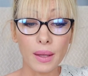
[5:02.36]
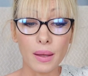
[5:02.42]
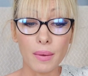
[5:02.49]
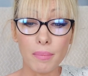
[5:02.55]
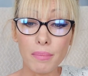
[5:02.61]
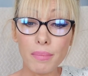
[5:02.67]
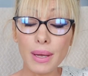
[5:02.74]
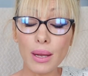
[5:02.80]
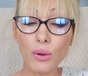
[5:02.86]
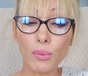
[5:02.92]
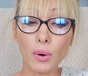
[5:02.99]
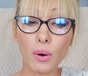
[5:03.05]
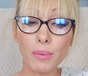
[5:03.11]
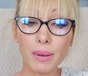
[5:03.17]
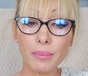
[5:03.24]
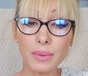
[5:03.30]
Mais le
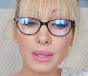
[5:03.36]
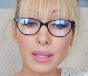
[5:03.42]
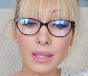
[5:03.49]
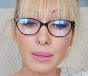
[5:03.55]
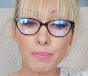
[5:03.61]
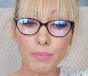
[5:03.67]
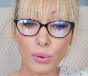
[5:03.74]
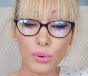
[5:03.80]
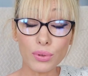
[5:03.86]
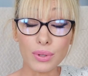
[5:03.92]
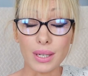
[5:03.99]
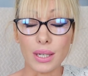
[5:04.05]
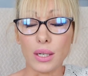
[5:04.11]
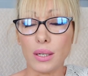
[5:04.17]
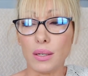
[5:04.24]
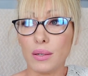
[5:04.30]
problème qui se pose,
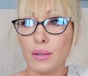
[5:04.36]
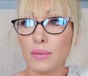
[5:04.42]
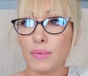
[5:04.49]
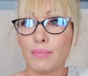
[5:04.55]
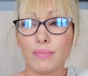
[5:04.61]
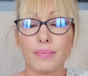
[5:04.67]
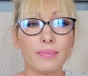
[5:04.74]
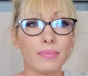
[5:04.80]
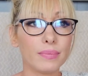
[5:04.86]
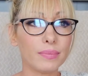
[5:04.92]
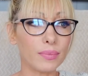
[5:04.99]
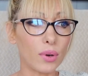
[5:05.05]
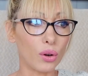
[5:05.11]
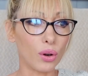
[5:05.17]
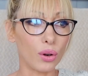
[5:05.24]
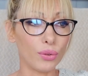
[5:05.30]

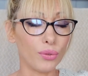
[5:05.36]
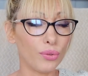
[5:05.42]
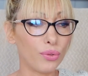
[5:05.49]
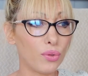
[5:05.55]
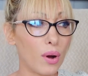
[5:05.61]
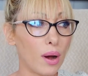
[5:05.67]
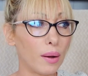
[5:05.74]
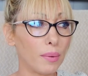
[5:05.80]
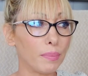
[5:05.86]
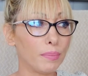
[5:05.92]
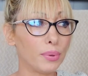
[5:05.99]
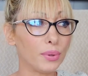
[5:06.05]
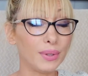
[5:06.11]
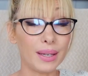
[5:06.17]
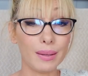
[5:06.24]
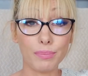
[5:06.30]
encore une fois,
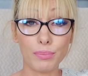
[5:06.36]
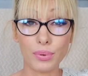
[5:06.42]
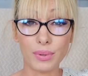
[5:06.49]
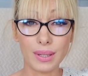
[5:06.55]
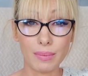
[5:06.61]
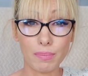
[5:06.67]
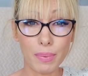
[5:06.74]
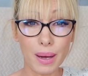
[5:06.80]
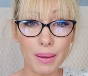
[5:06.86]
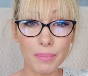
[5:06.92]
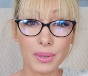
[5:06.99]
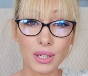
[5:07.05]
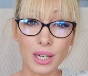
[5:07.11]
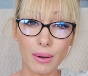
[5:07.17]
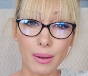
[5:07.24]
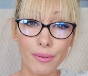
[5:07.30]
peut-être, peut-être pas, mais
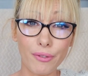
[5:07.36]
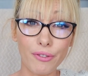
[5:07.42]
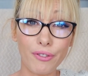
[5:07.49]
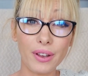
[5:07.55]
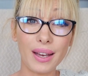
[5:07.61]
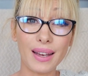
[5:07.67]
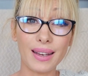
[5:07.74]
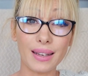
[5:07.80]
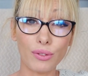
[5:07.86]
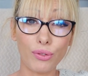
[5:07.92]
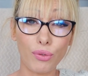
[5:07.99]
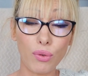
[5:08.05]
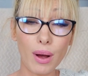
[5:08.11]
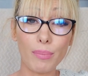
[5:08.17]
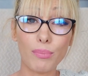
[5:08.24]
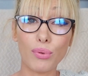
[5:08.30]
j'ai quand même fait quatre
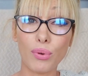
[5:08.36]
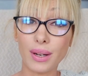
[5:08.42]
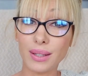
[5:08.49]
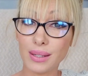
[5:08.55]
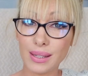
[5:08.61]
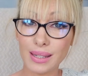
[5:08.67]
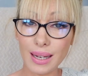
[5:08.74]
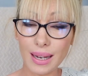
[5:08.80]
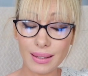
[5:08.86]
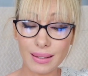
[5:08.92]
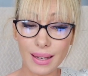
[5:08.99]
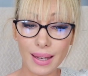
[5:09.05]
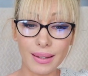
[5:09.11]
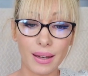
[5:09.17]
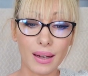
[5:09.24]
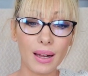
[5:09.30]
fois pour être
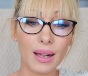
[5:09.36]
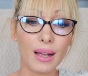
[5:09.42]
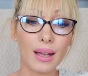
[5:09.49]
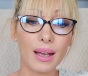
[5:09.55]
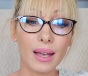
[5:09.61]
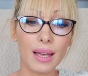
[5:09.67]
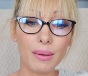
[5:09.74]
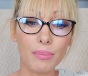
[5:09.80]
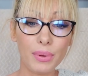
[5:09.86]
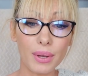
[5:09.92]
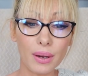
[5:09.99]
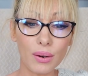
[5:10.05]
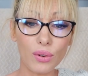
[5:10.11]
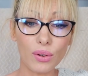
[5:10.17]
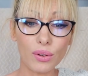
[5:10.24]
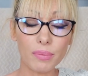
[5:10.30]
certaine, eh
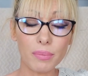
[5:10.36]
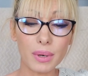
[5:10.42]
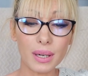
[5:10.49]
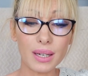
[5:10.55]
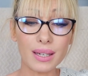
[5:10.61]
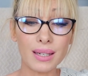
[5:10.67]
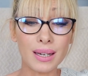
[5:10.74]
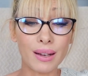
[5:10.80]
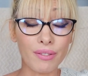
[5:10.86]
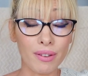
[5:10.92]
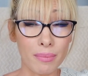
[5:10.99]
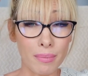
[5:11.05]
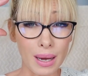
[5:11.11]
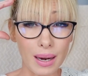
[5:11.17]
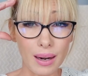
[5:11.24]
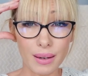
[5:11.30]
bien le lendemain, j'avais
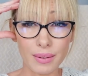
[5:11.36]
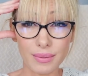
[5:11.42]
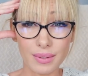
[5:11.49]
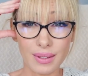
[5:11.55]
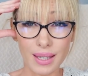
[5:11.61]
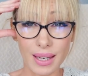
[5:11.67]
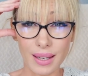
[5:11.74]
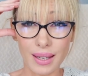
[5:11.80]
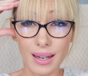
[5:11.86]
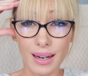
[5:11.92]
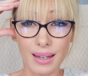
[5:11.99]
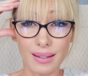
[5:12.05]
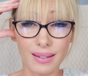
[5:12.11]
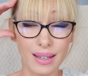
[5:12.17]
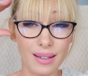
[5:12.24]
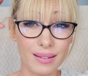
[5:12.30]
mal derrière
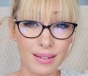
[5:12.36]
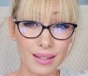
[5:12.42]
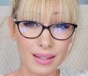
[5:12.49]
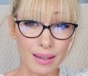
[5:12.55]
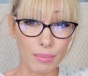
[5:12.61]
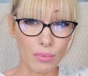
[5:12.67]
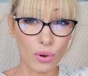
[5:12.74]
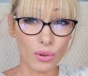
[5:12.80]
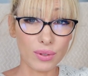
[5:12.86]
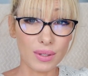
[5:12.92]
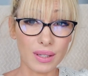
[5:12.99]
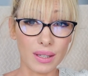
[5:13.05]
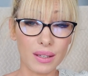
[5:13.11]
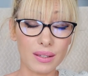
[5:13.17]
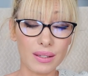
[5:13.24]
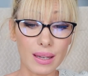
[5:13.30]
la tête, ça me
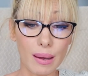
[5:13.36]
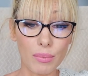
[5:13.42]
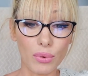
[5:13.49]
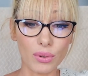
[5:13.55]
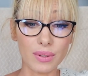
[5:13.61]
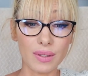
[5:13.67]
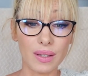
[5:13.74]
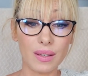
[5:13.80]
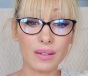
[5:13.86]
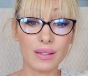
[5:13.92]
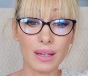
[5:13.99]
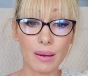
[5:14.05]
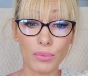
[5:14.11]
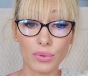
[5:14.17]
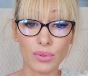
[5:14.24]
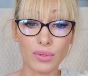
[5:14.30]
lançait, ça me lançait,
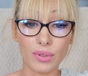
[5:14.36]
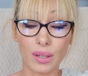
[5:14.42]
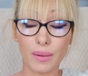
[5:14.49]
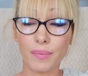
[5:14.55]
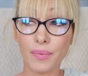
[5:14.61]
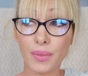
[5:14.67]
ça me lançait.